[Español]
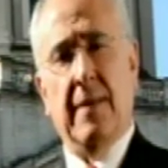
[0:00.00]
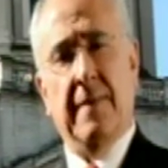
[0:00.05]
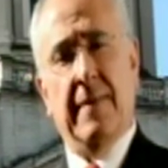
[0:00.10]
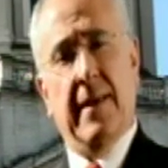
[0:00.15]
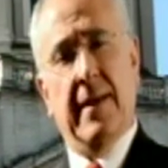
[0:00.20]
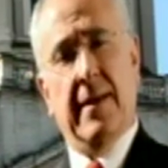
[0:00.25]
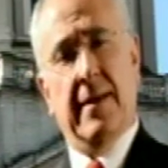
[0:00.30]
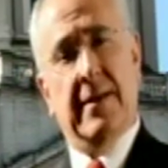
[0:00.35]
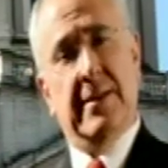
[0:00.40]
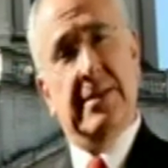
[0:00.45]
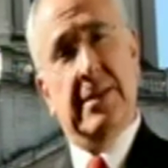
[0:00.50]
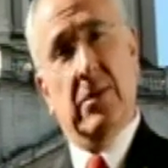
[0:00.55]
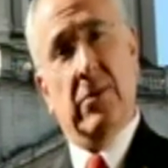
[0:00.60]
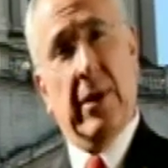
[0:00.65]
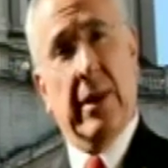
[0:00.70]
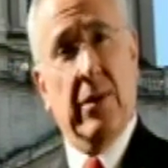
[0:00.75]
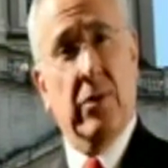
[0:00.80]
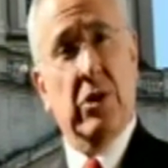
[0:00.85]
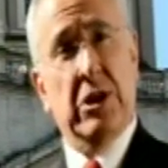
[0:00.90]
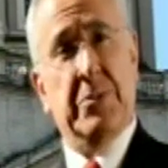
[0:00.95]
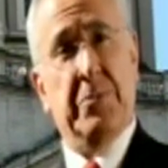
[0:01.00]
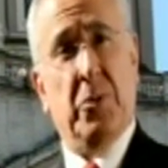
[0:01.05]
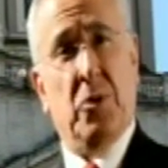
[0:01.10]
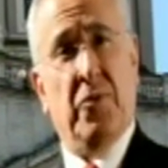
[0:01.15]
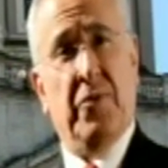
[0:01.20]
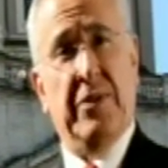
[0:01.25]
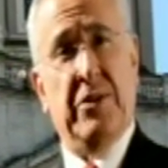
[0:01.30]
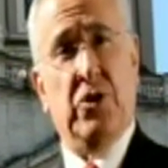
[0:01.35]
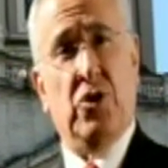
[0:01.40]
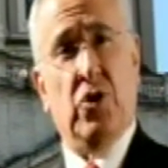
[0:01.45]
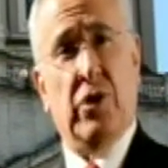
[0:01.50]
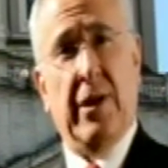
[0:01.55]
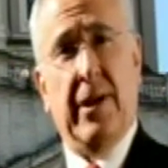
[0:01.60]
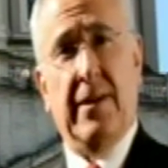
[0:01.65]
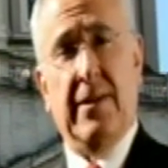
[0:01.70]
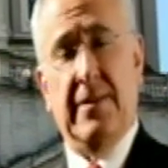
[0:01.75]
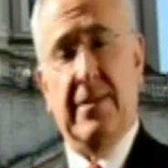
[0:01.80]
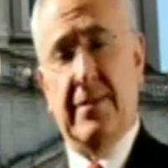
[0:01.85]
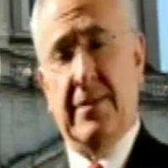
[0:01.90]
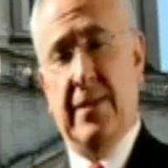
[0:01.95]
de restauradores
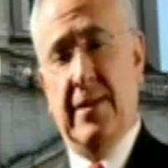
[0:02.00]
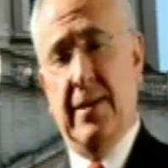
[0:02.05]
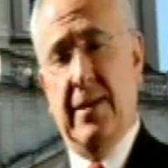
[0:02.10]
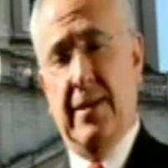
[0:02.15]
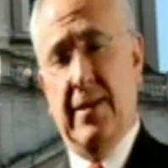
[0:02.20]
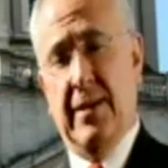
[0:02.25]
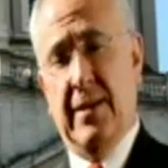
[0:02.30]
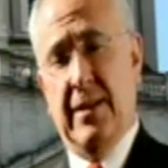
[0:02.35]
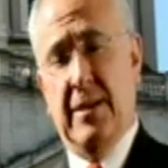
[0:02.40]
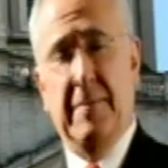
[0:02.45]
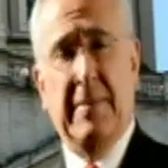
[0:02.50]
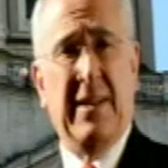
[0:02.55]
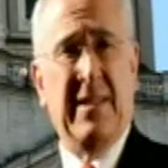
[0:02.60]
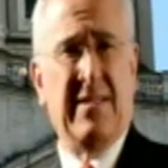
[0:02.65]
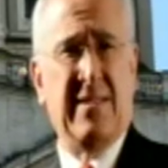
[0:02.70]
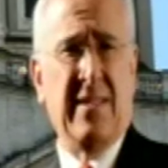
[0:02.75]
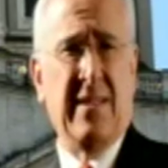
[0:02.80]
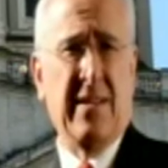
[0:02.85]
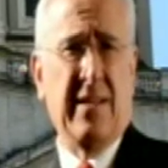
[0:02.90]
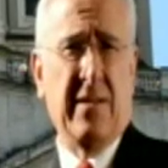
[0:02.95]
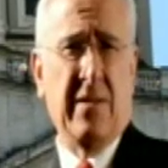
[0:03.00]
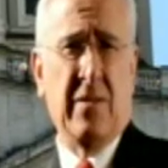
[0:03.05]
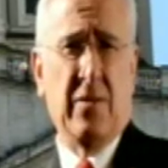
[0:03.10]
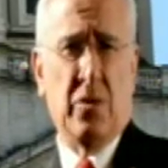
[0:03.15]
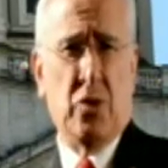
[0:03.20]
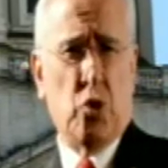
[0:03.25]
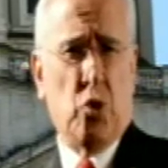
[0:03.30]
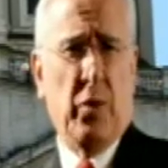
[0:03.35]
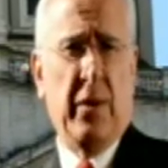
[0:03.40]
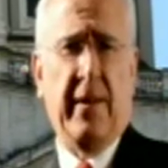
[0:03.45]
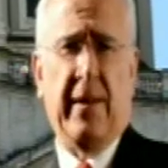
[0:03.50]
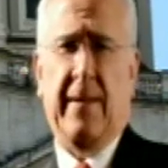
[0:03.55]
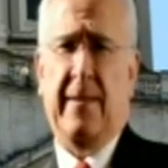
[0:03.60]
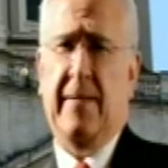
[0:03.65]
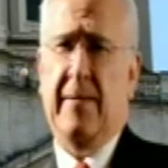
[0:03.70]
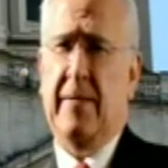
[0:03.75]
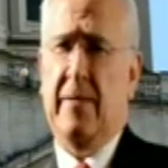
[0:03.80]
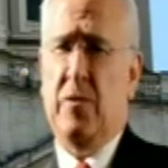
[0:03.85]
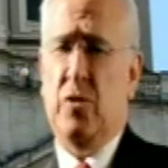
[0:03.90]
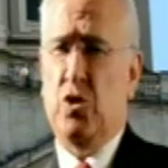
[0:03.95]
profesionales que además los
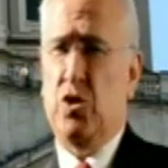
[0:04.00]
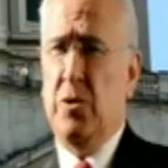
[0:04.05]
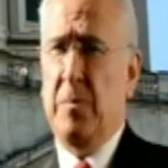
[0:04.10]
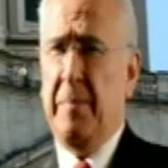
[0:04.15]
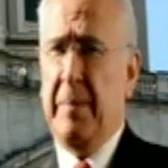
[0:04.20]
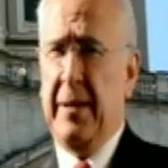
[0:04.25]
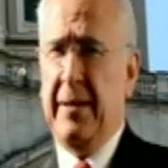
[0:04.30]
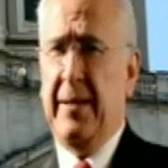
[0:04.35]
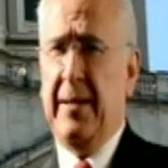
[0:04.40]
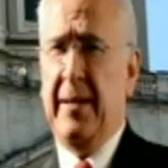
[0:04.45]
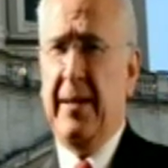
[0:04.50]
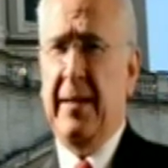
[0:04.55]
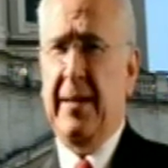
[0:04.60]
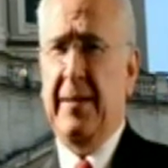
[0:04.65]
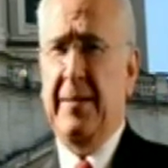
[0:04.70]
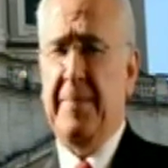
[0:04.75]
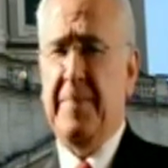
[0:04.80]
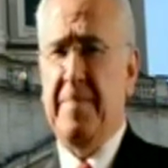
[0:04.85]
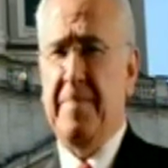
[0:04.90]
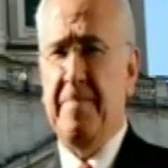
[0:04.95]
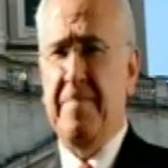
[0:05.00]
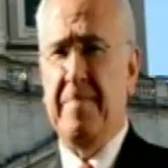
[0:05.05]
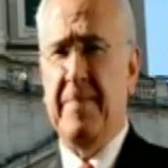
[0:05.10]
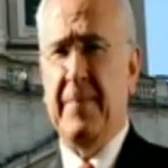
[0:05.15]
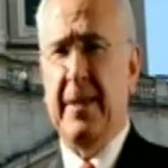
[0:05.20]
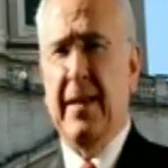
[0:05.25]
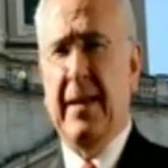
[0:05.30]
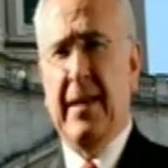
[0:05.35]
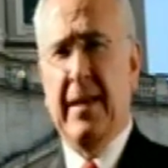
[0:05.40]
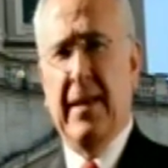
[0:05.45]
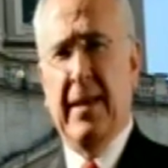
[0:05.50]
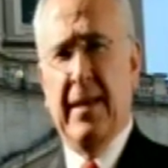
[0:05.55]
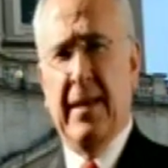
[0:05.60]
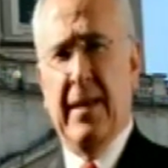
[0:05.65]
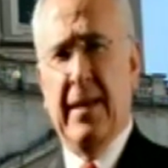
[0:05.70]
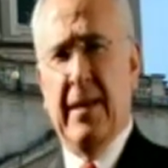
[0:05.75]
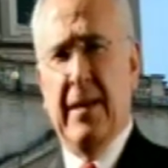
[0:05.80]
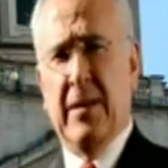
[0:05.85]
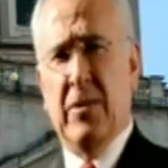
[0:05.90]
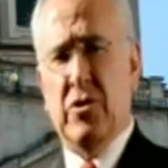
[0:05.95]
cuidan, los mantengan.
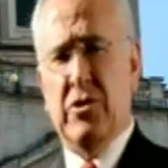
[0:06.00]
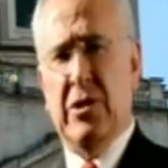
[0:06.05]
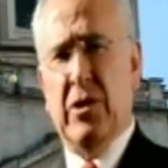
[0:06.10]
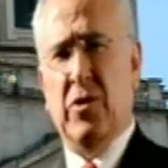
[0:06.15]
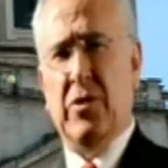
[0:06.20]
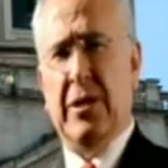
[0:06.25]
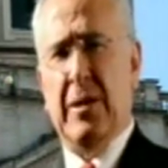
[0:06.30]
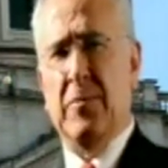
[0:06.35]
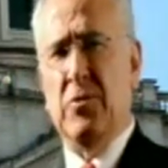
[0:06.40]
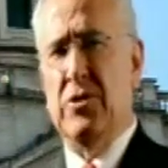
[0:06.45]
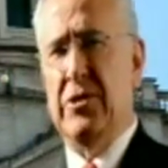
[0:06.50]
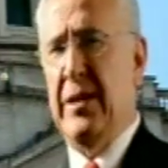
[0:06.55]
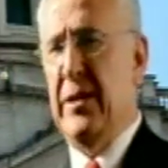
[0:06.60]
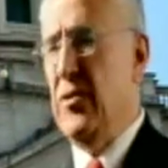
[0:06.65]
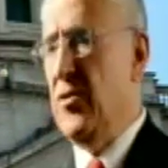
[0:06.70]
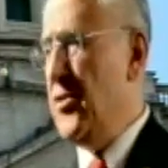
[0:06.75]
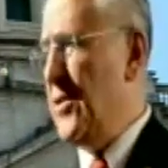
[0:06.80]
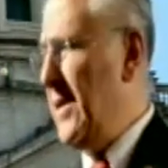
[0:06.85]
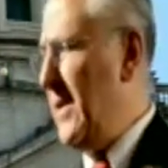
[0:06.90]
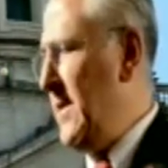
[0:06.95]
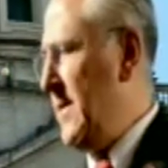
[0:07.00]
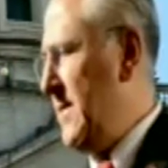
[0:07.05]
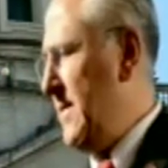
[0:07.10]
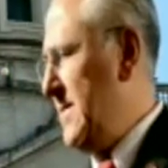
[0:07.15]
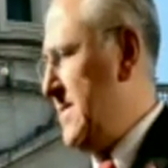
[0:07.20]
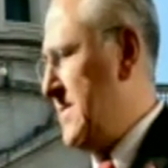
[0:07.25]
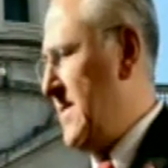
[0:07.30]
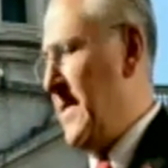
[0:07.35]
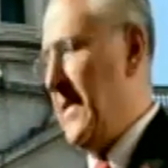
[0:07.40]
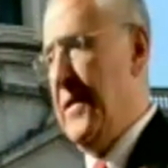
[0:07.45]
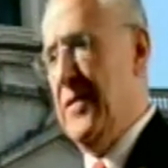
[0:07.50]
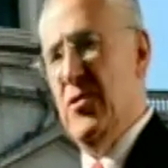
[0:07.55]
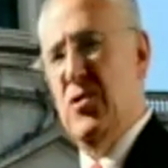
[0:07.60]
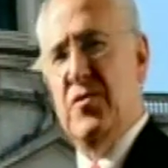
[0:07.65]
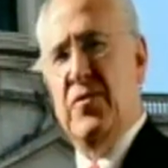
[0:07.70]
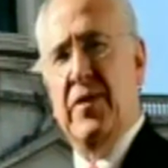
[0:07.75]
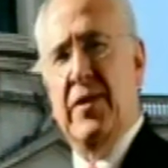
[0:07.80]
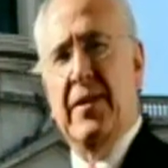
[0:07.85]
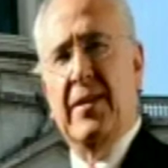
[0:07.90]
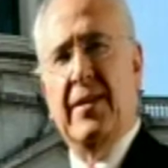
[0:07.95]
Nos encontramos ahora
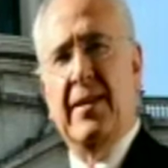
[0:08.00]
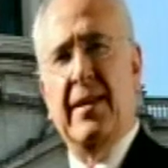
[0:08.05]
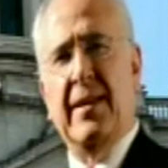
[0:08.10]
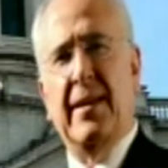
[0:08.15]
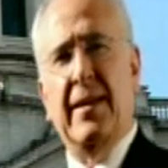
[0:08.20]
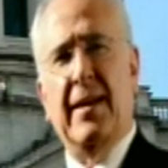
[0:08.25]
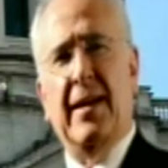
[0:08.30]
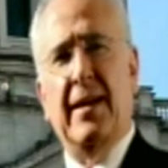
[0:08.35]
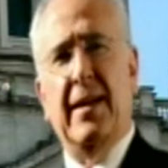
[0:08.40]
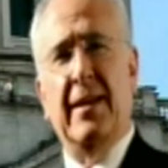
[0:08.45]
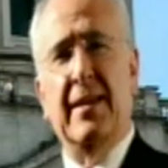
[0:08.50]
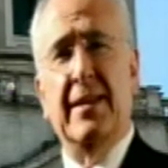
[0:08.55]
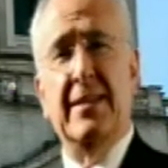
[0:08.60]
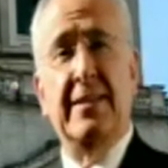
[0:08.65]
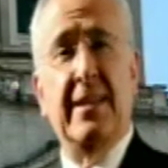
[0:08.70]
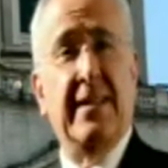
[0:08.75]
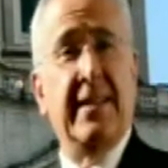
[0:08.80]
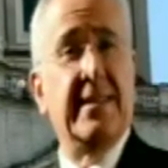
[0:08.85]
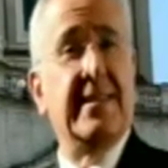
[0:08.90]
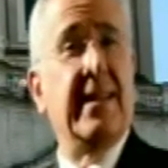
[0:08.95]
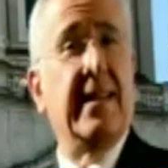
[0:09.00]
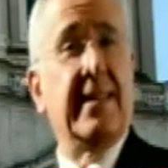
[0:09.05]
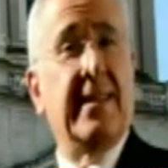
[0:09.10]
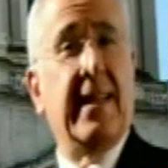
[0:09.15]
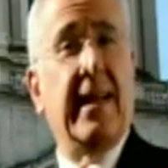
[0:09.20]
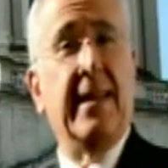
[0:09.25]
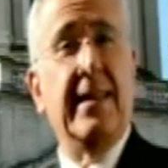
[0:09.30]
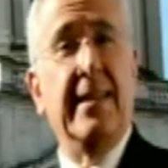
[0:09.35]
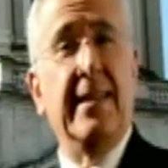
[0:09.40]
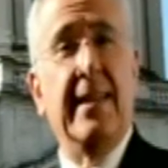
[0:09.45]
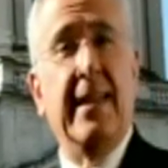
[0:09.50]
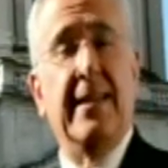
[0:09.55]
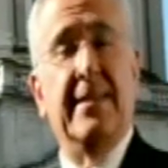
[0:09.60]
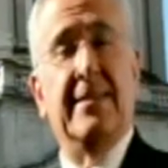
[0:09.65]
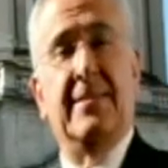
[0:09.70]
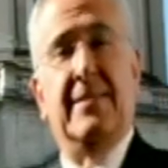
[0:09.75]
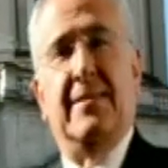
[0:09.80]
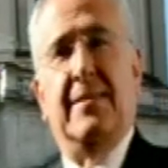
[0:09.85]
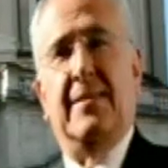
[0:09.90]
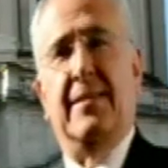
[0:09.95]
instalados frente a la iglesia de Santa
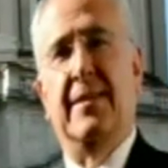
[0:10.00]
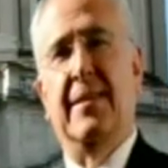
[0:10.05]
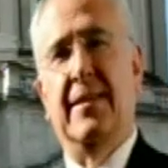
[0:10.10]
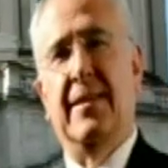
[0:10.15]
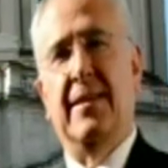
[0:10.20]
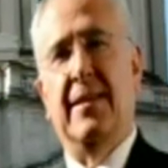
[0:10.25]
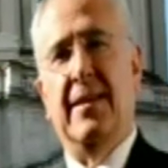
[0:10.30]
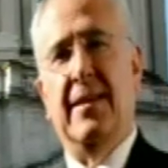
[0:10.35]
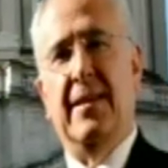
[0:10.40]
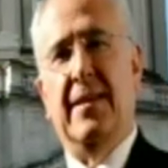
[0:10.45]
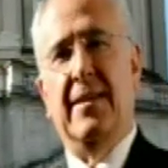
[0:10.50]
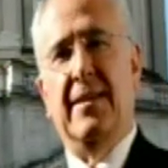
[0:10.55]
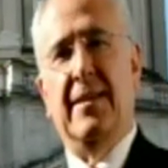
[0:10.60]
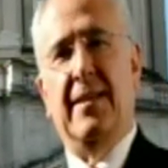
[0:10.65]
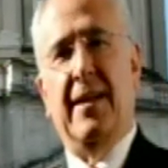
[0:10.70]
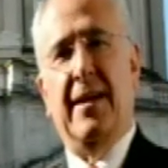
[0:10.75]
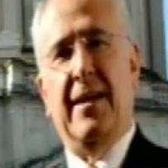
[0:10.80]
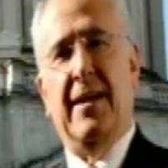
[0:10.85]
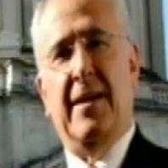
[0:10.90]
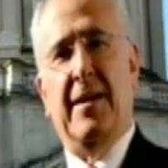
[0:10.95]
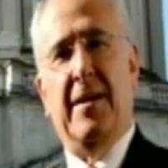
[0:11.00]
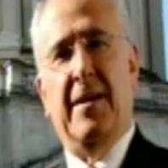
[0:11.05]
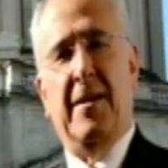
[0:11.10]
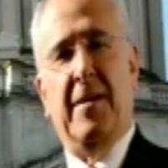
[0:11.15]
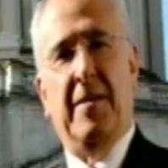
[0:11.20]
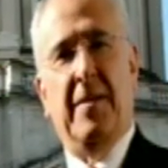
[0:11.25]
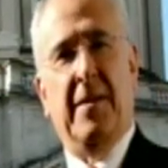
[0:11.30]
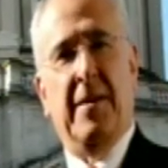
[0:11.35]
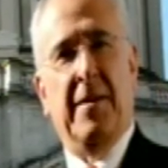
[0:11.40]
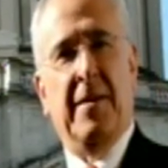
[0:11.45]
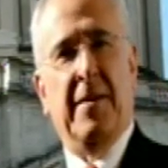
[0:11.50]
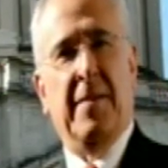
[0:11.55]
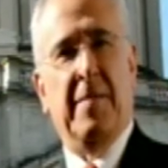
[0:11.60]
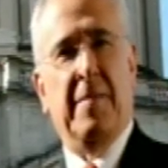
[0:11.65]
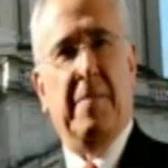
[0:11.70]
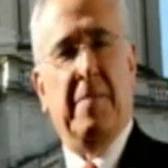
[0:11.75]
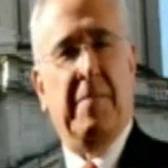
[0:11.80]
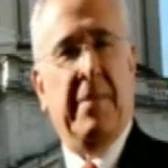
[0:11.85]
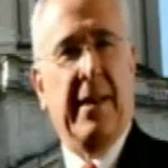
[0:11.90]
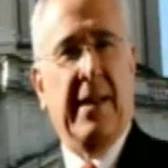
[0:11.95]
Inés en la
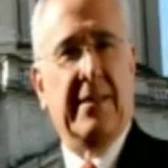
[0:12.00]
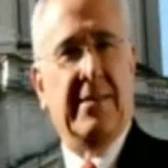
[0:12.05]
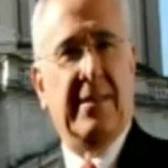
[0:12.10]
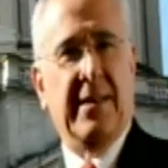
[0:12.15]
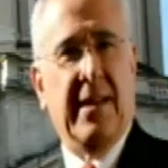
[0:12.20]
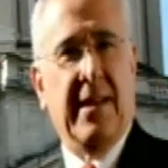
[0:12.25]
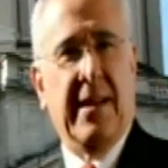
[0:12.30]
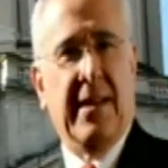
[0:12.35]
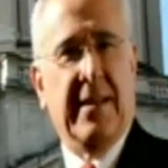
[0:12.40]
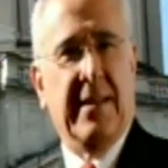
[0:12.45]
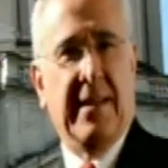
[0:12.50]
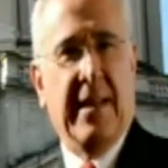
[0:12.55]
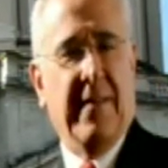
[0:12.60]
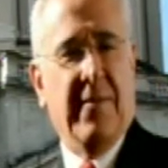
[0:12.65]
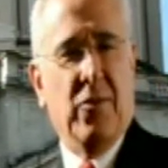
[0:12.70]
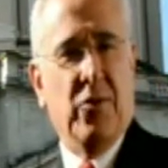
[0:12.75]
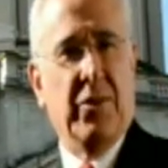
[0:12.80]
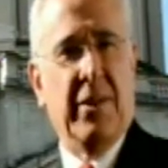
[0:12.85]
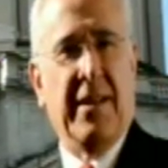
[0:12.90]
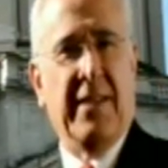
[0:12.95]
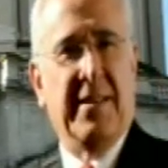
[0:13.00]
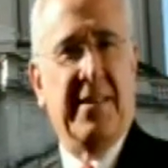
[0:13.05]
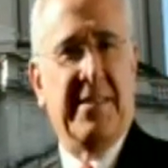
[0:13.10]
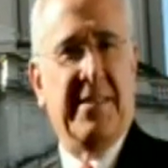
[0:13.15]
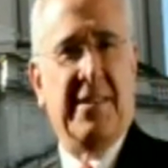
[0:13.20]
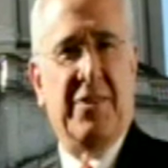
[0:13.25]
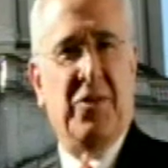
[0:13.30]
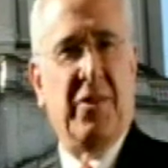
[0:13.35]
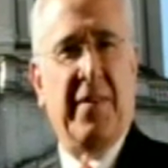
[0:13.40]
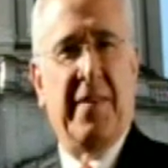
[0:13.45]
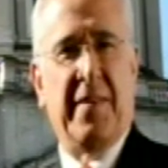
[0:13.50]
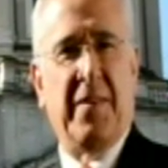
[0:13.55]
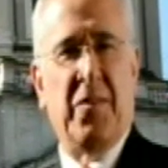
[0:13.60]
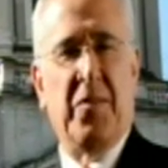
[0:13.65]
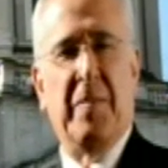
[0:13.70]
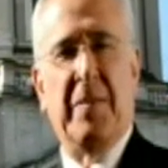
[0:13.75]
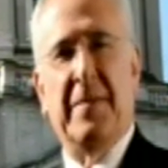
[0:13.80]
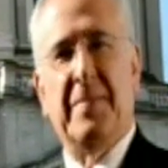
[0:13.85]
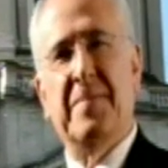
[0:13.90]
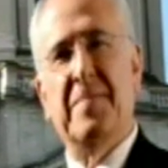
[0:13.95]
Plaza Navona de esta ciudad de
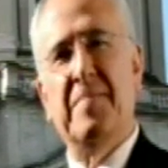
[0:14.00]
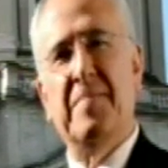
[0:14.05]
Roma.